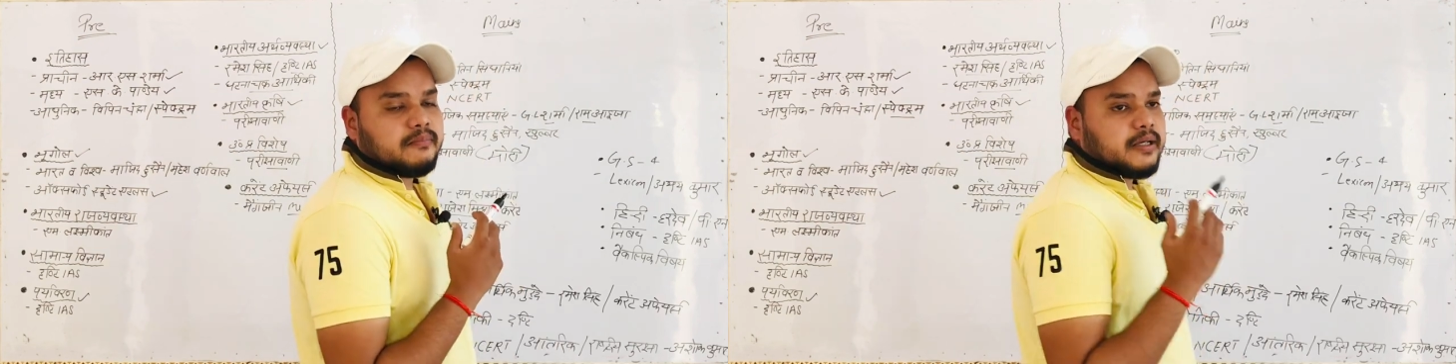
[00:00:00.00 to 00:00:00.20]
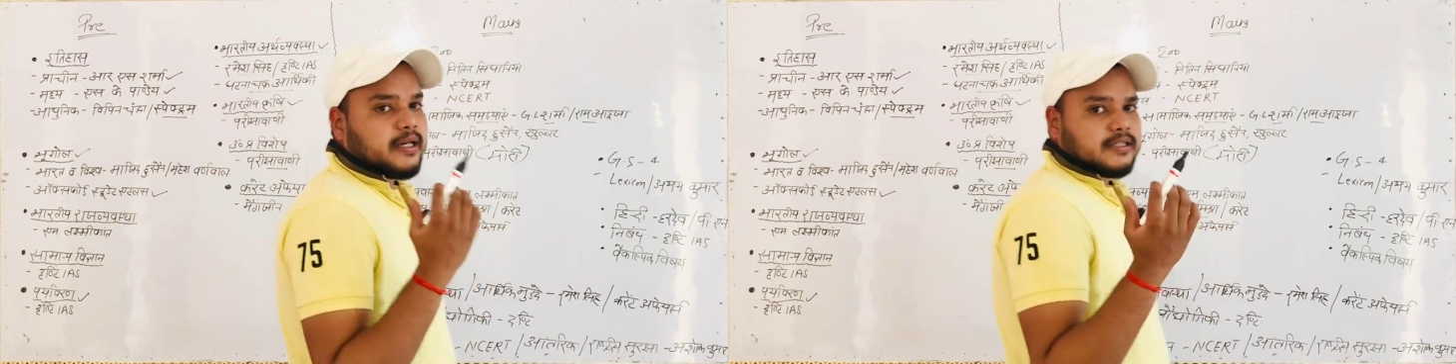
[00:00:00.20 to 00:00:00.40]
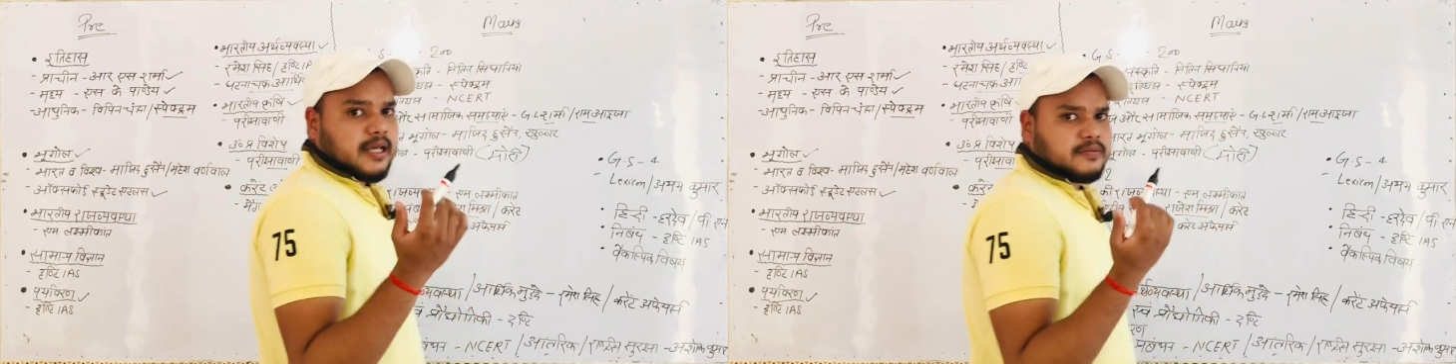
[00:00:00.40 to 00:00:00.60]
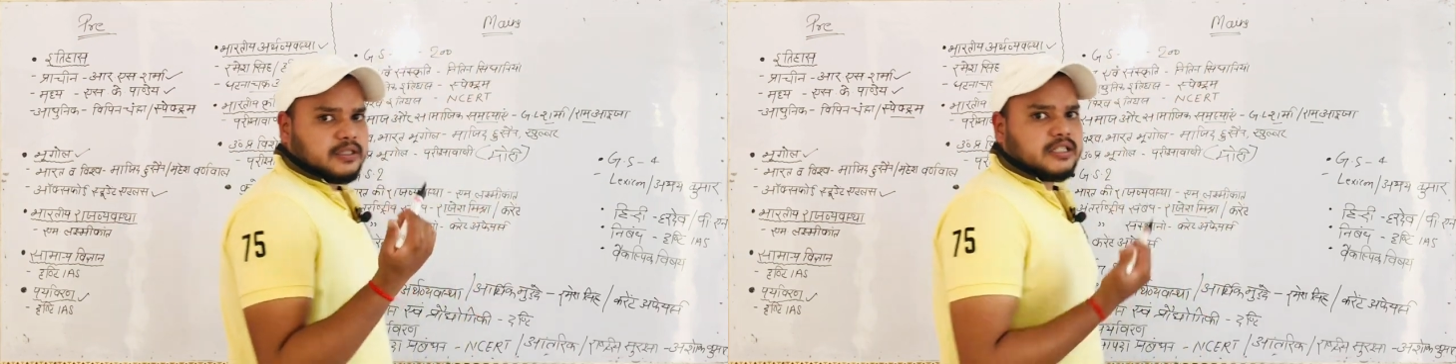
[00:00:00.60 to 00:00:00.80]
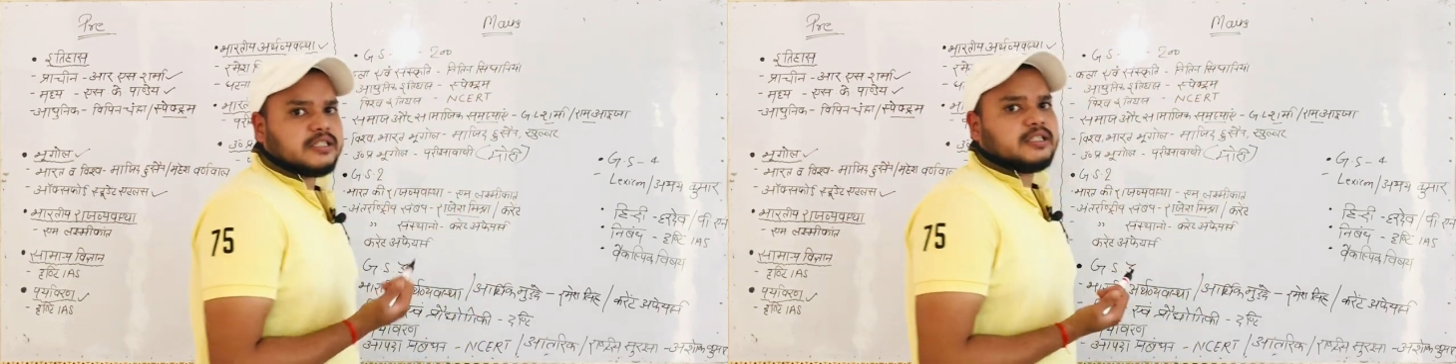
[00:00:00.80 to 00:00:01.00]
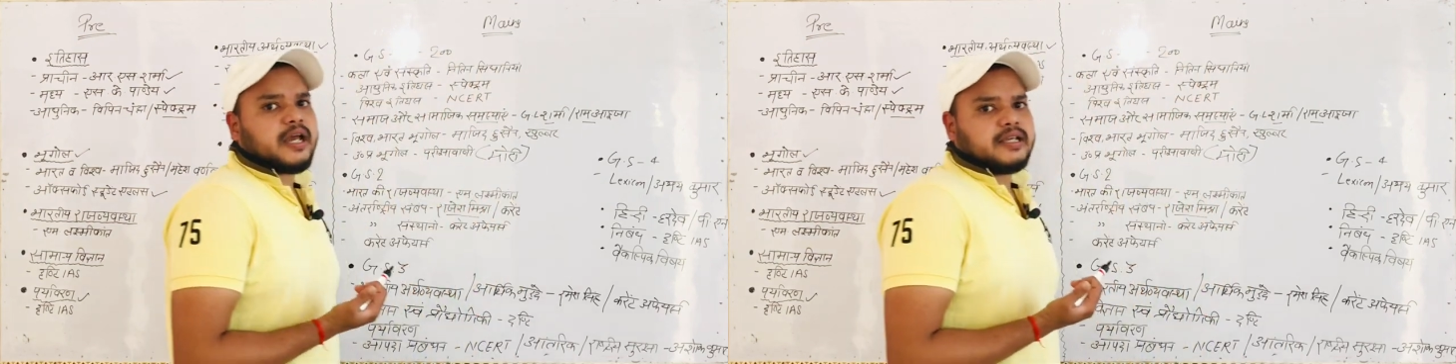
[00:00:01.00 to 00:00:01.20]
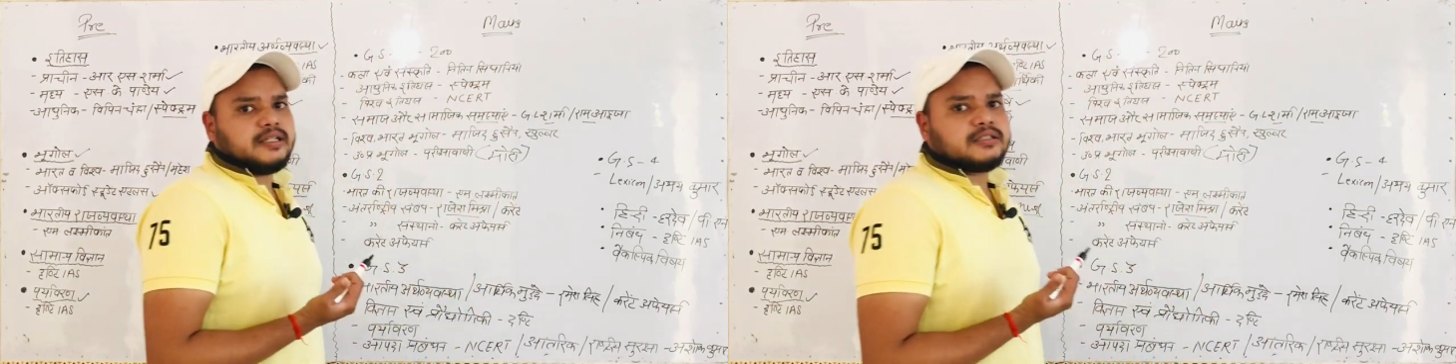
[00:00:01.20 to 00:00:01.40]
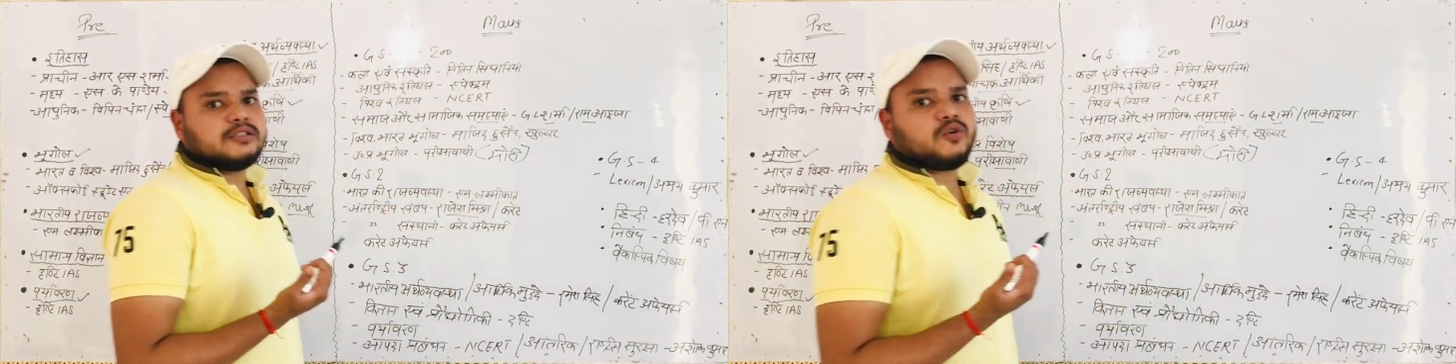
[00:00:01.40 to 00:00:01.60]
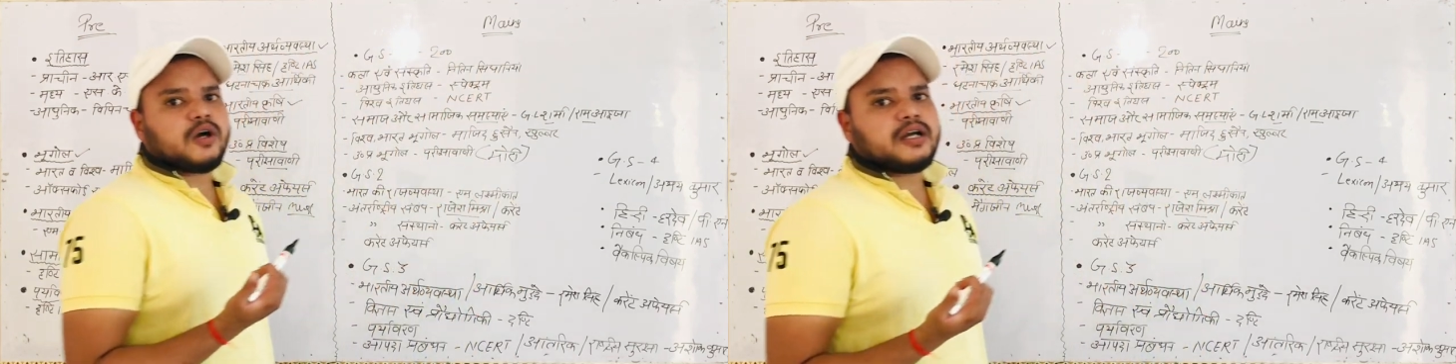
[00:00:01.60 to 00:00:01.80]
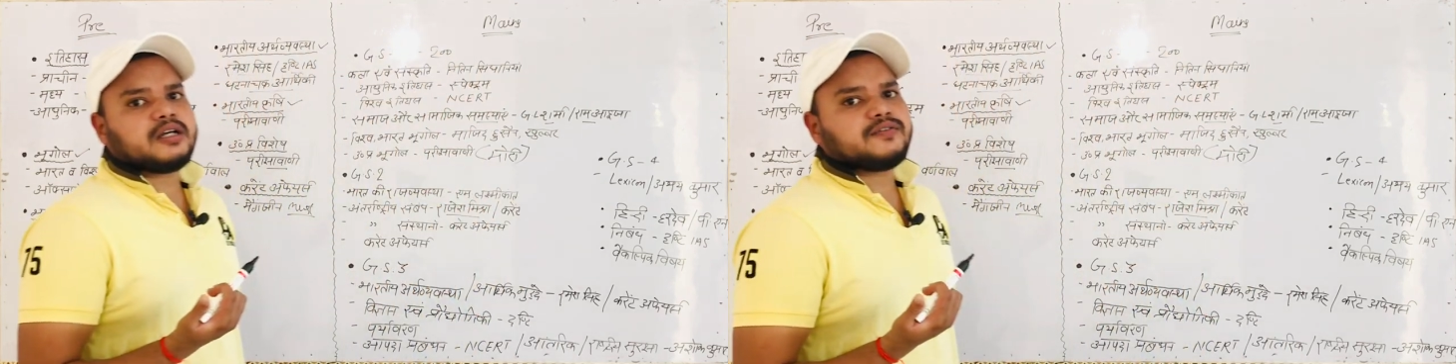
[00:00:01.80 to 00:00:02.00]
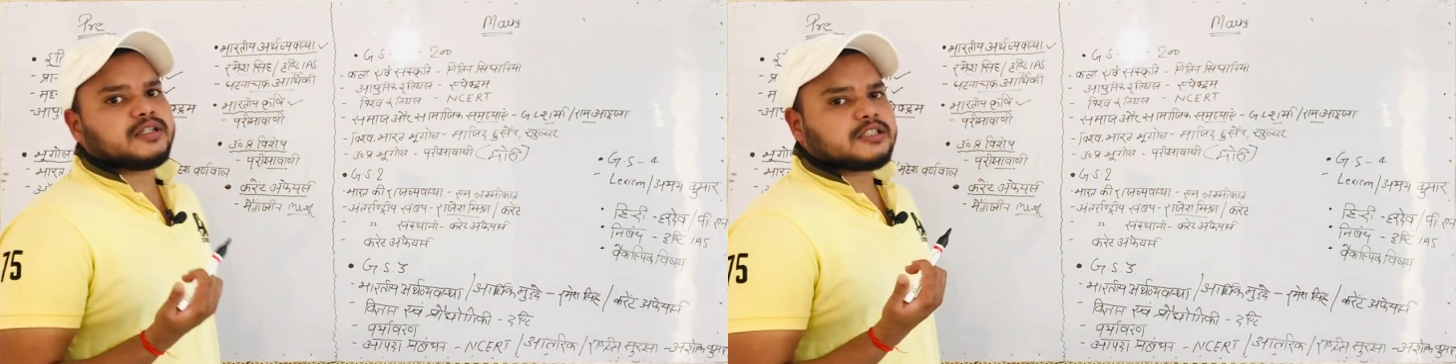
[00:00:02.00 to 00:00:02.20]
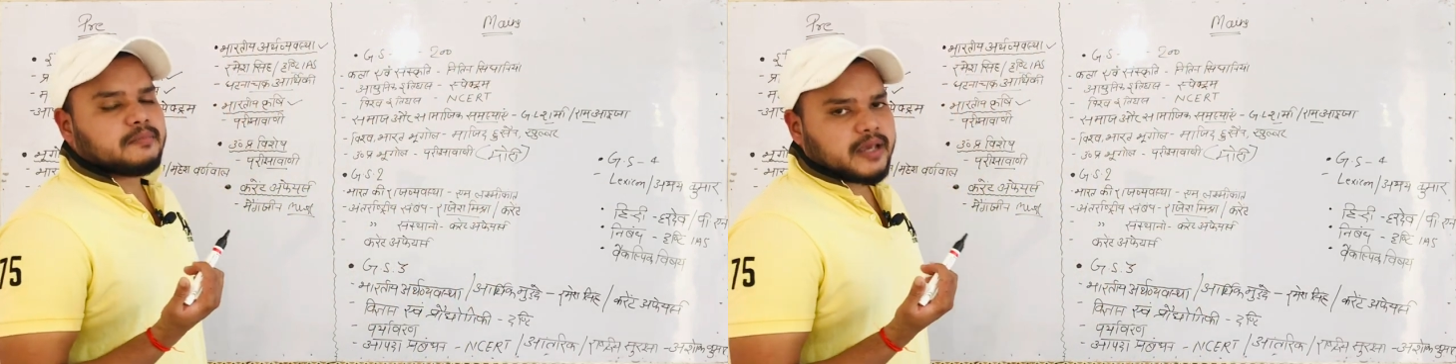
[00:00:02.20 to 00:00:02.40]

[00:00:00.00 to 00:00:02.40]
मेरे हिसाब से दृष्टि आई e की जो करंट अफेयर्स की